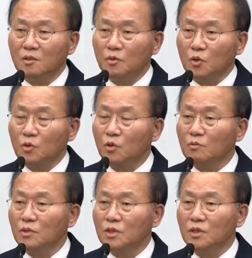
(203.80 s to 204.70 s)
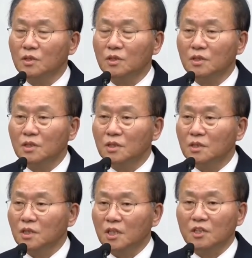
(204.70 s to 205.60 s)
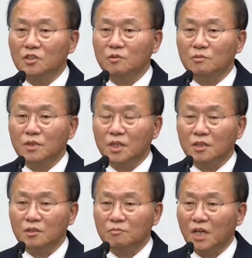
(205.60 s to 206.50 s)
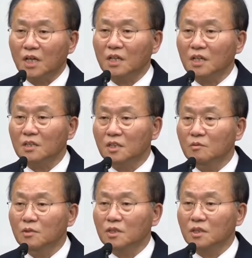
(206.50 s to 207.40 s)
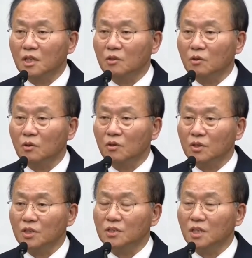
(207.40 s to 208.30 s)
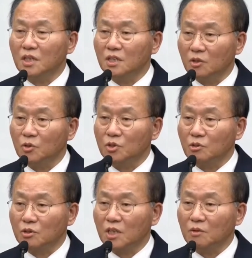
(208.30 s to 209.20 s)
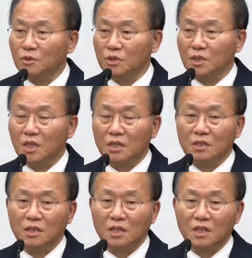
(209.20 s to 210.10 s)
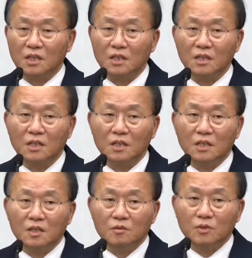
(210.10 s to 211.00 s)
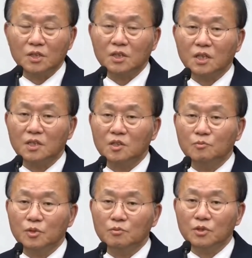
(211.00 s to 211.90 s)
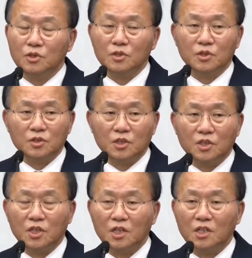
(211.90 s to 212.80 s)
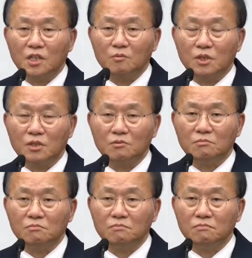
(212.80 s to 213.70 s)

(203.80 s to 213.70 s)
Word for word: 보통 뭐 대여섯 명, 많아야 열 명 데리고 현장을 이곳저곳 다니면서 일하는데 만약에 이 법이 시행이 되면은